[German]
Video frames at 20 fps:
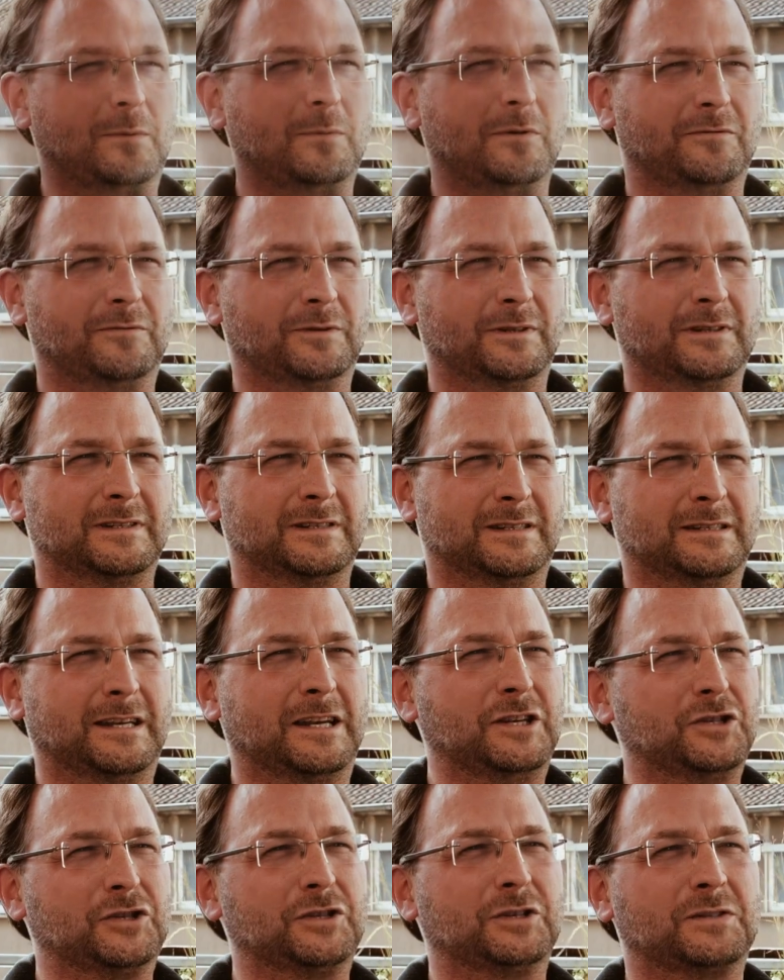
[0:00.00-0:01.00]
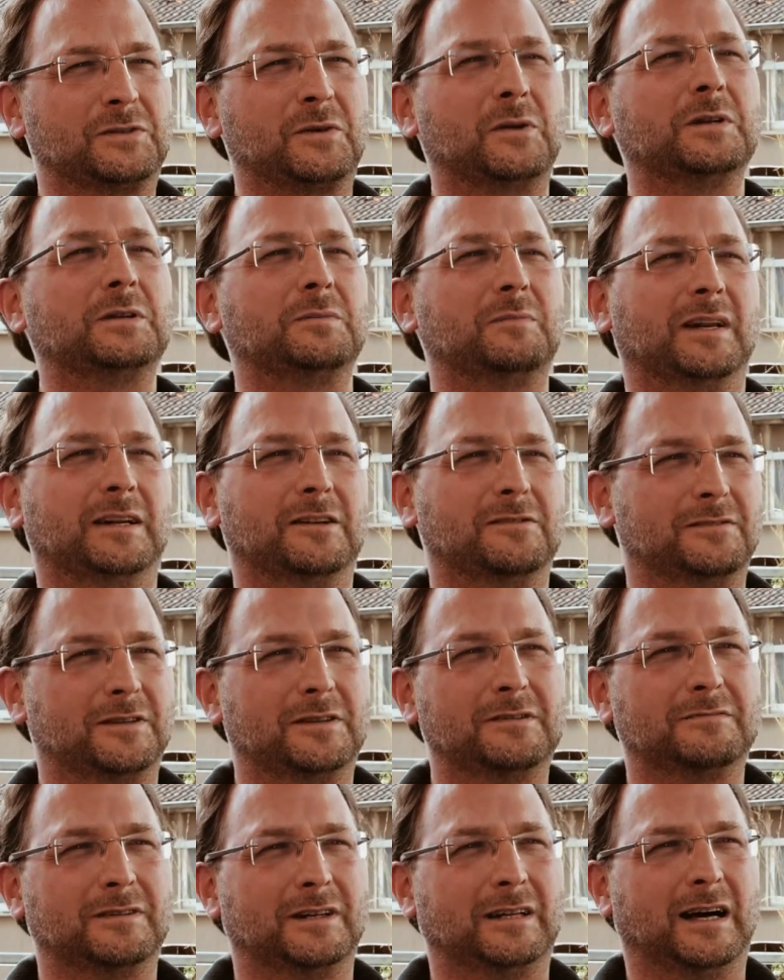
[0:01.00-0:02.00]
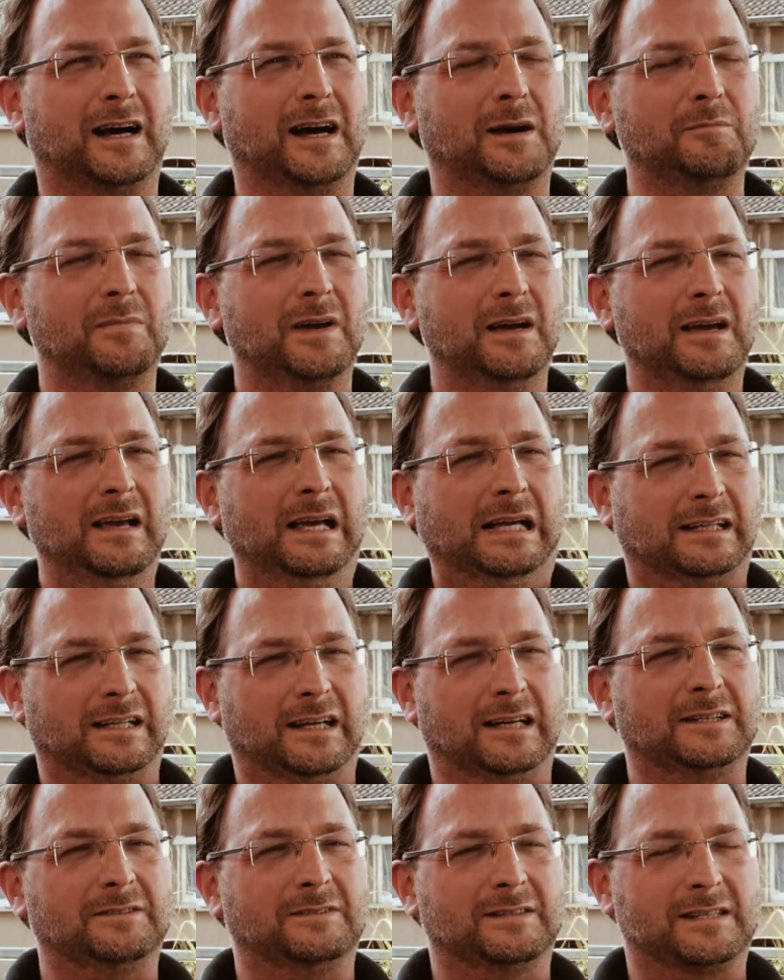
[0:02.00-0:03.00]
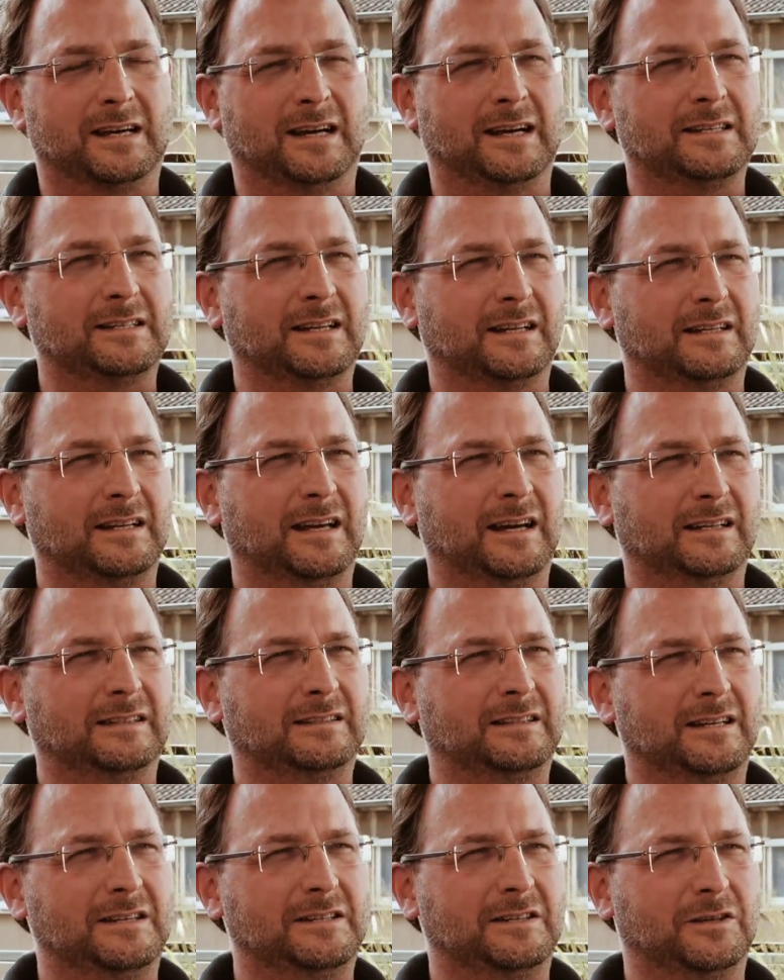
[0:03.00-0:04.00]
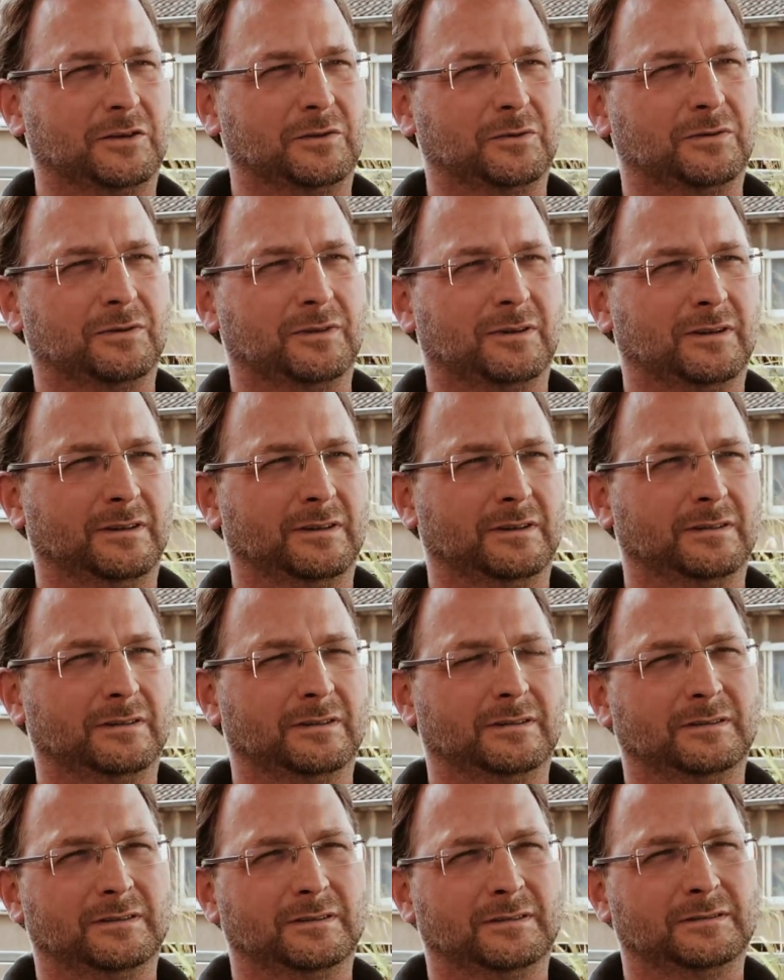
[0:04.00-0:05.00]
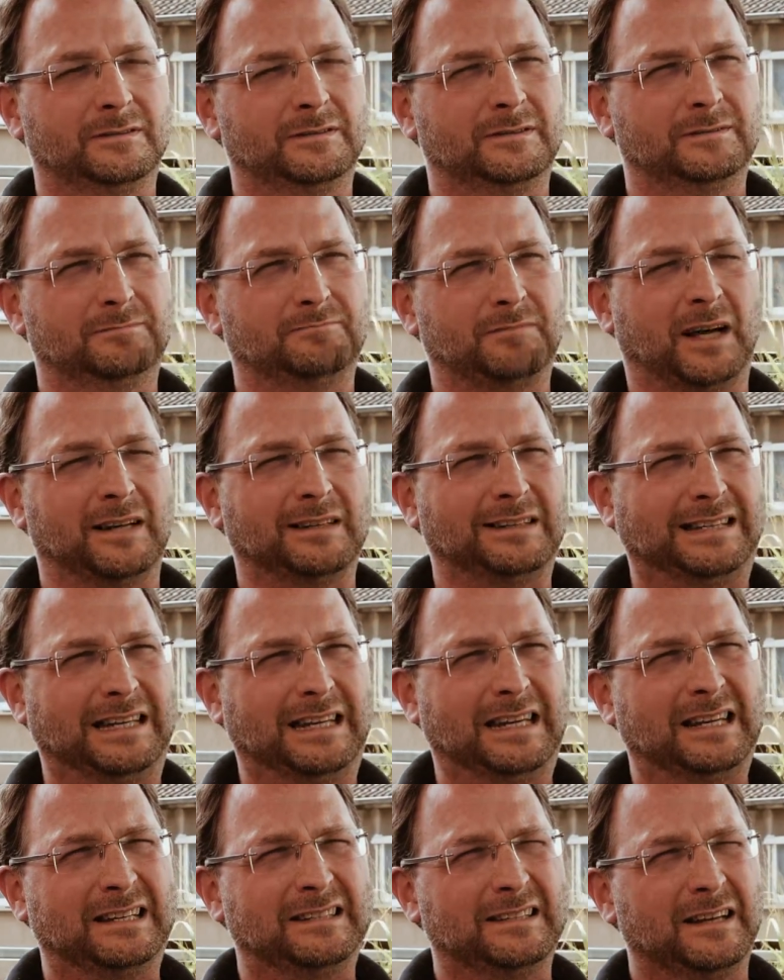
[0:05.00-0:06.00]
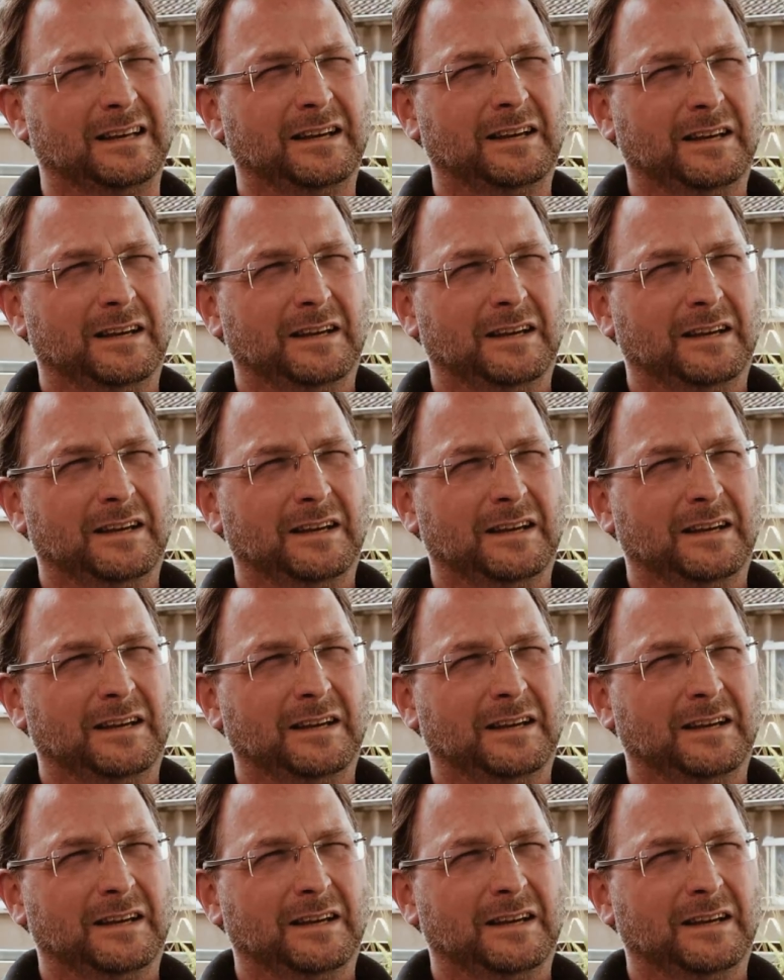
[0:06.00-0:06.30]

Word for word: Fable für das Technische sollte man auf jeden Fall haben, gerade was Heizanlagentechnik äh, angeht.